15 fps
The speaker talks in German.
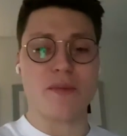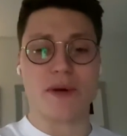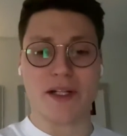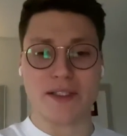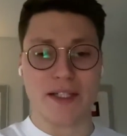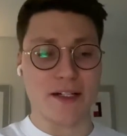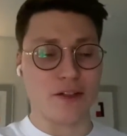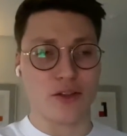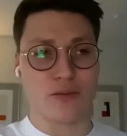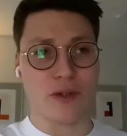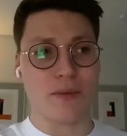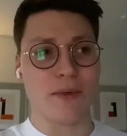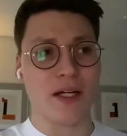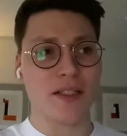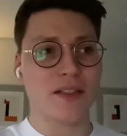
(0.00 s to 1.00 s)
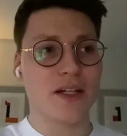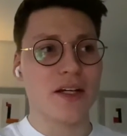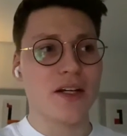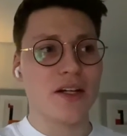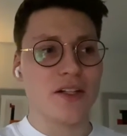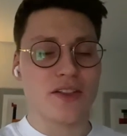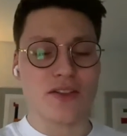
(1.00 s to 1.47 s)
mal Gedanken drüber macht,
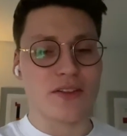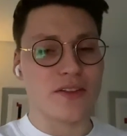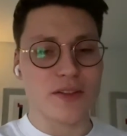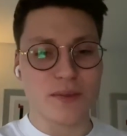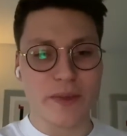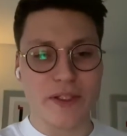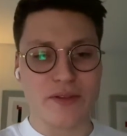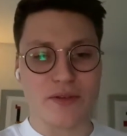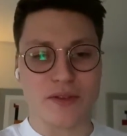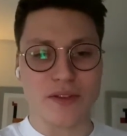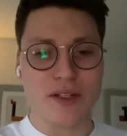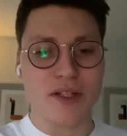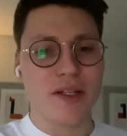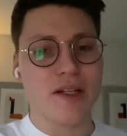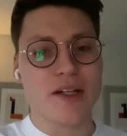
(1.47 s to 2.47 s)
sondern es ist mehr so ein,